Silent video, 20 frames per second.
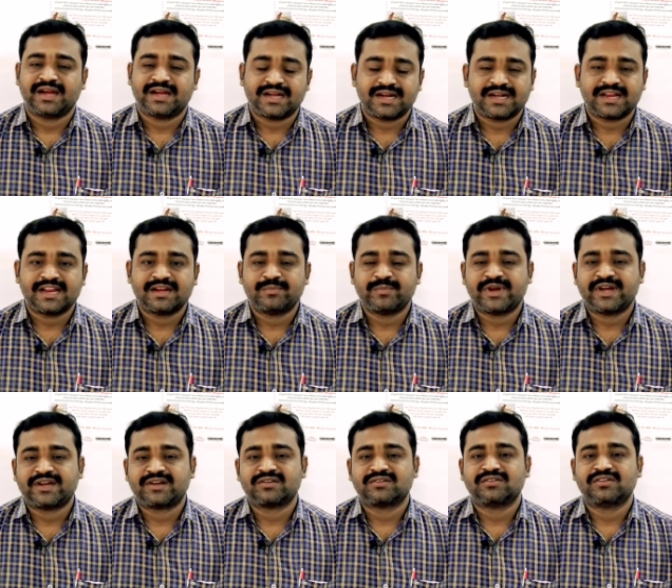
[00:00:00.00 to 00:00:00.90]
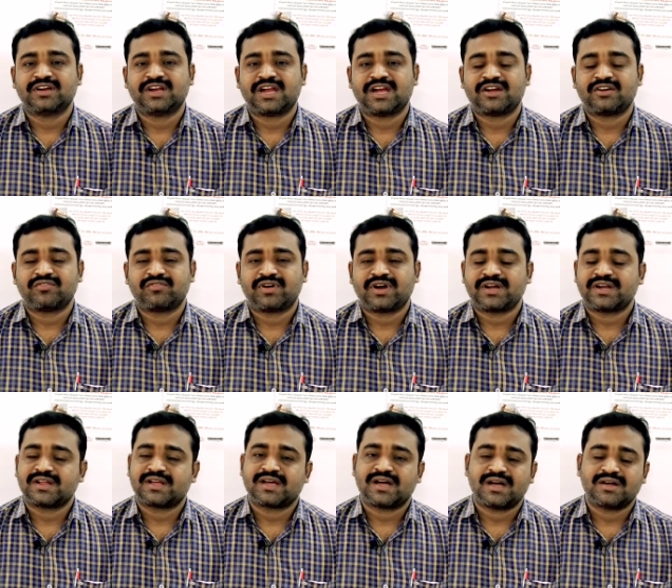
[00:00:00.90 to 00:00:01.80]
ఎంటర్టైన్మెంట్ ఇలాంటి
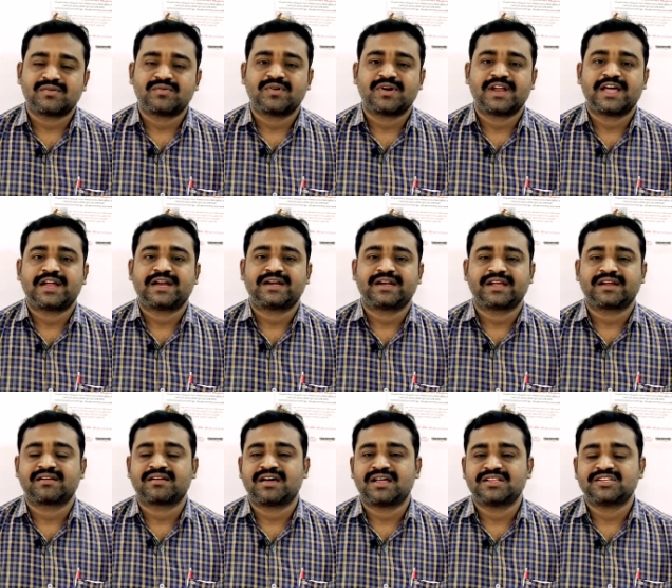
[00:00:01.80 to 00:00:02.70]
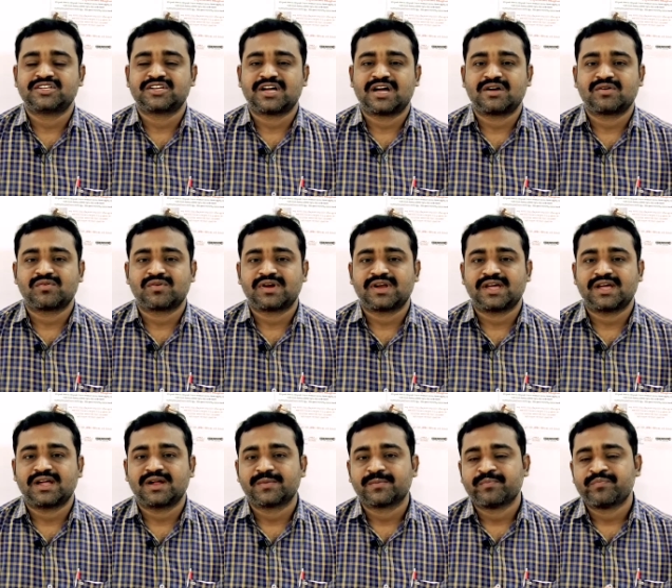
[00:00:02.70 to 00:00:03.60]
వాటి కాకుండా టెక్నాలజీ కాకుండా
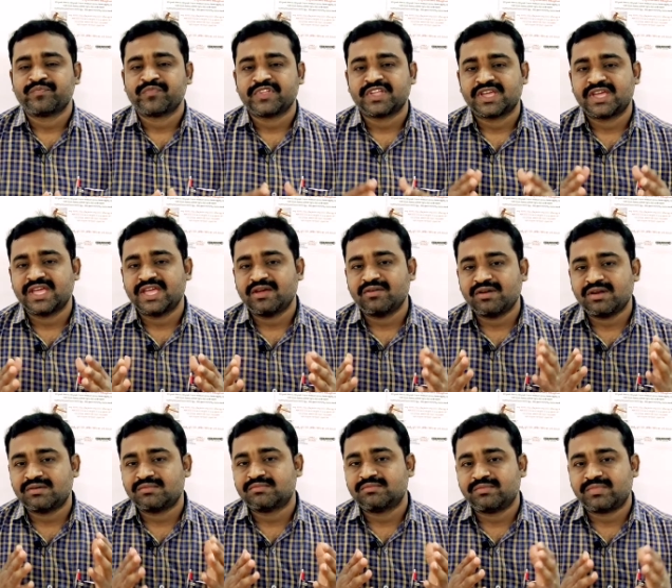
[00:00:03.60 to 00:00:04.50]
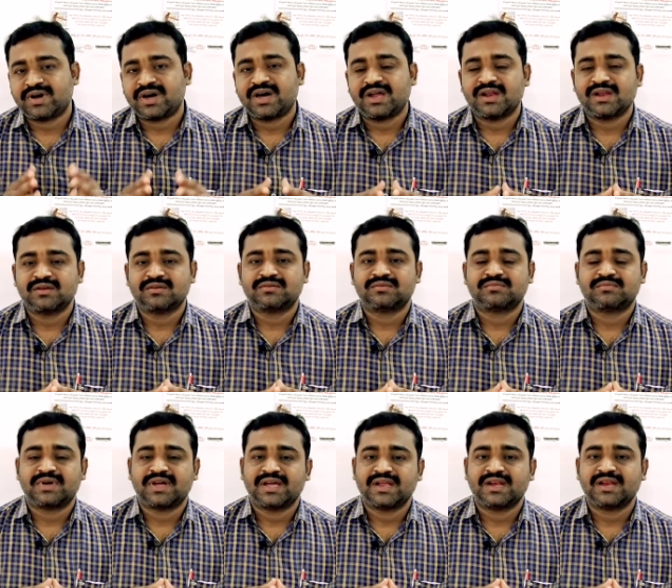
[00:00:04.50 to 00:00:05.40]
కేవలం బాలలు
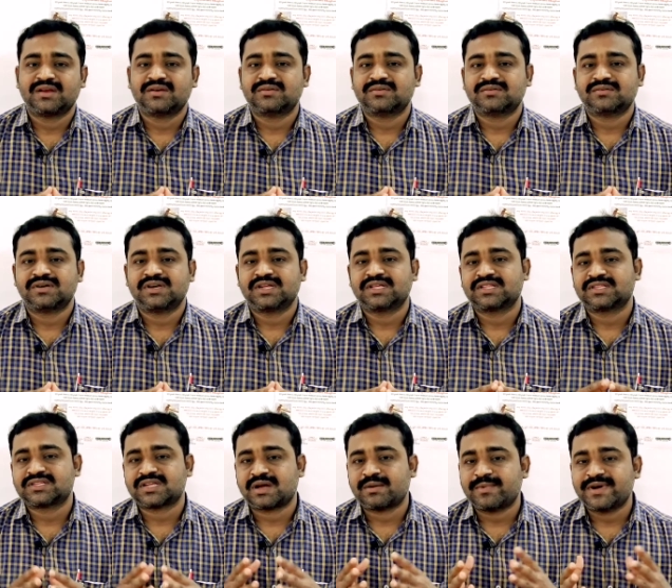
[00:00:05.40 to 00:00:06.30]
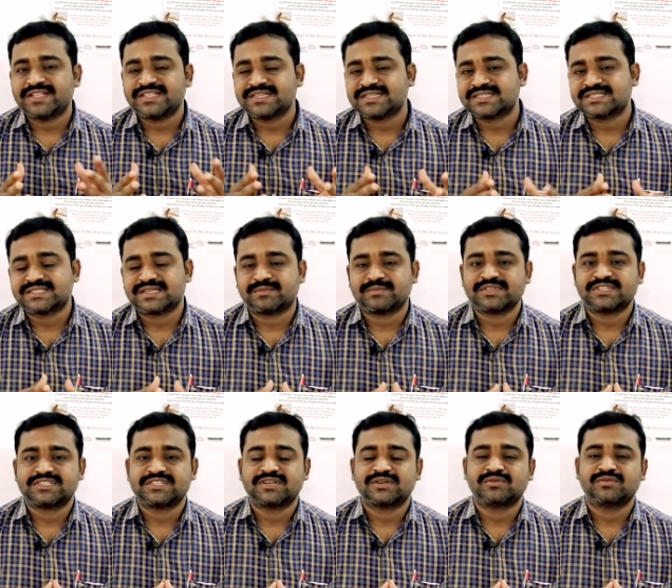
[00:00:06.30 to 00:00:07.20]
మహిళలు లేకపోతే సామాజిక
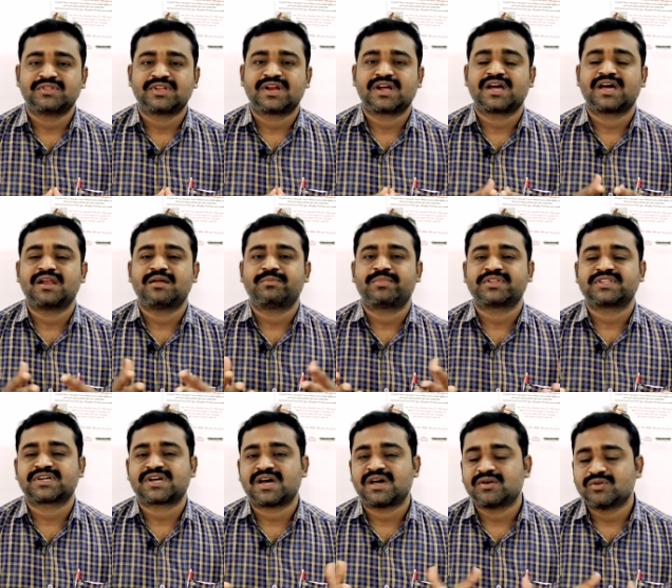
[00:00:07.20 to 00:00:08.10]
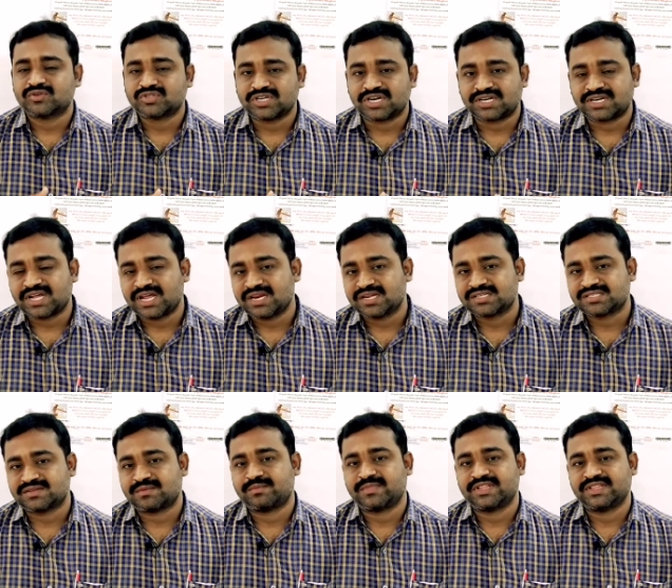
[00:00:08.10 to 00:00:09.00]
సమస్యలు వివిధ రకాల పథకాలు చట్టాలకు
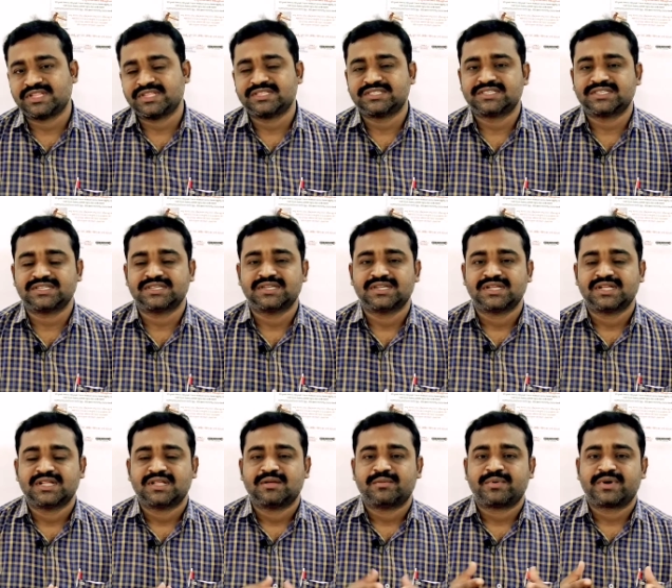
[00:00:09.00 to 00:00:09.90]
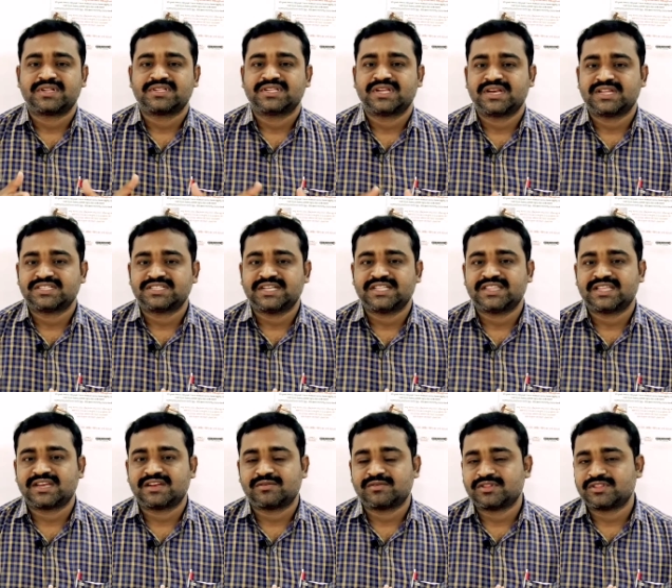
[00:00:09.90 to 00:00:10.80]
సంబంధించి ప్రజల్ని
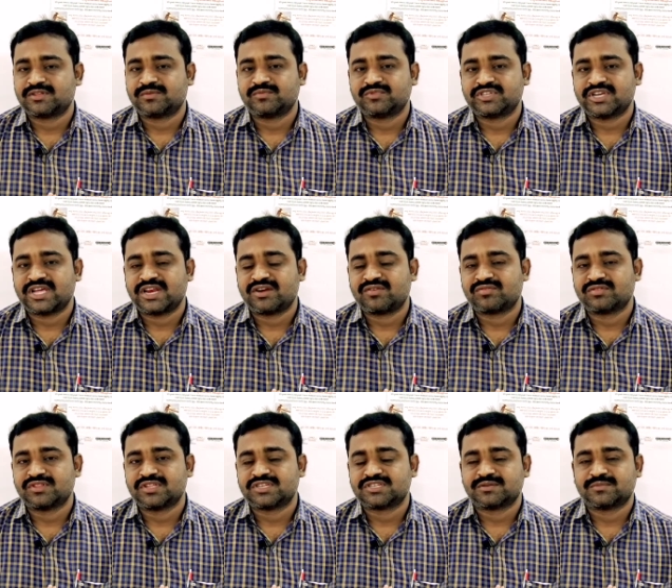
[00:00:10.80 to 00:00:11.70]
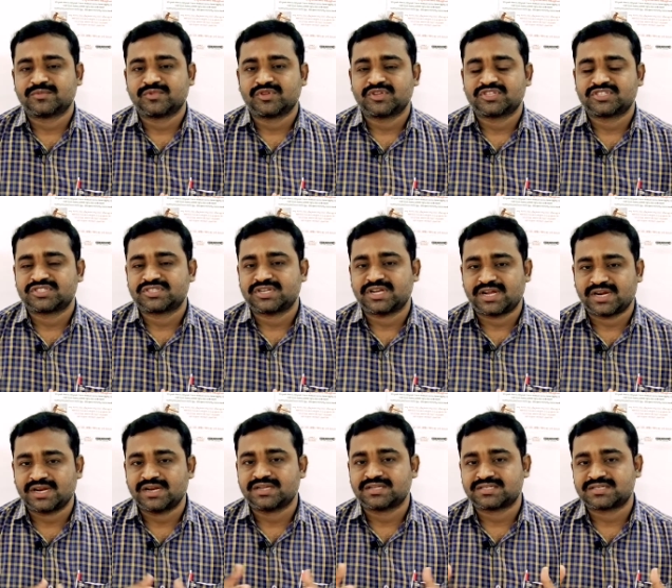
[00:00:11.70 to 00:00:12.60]
చైతన్యవంతం చేయాలనే ఉద్దేశంతో ఈ
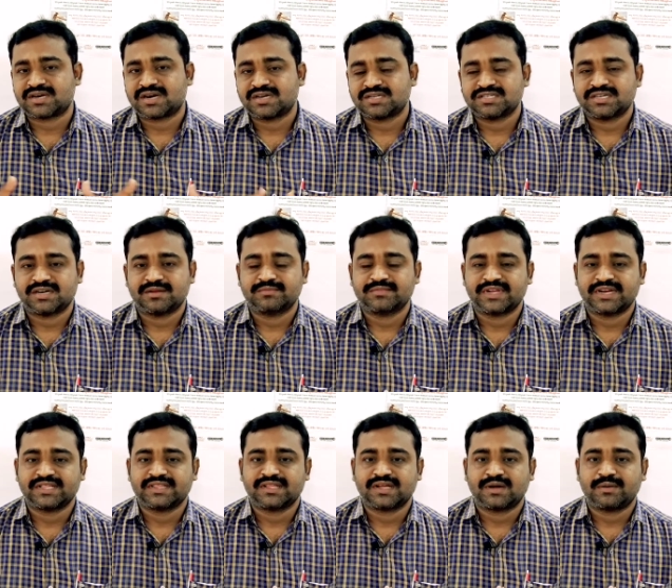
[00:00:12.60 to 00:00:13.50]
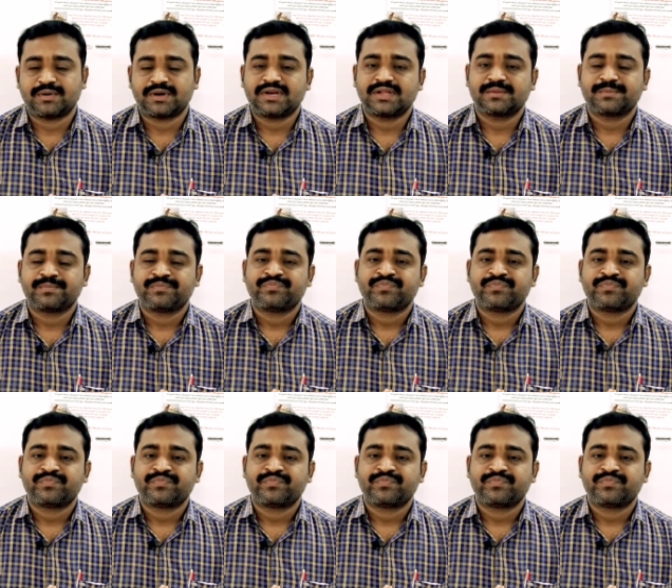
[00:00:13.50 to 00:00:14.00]
ఛానల్ని స్టార్ట్ చేయడం జరిగింది కాబట్టి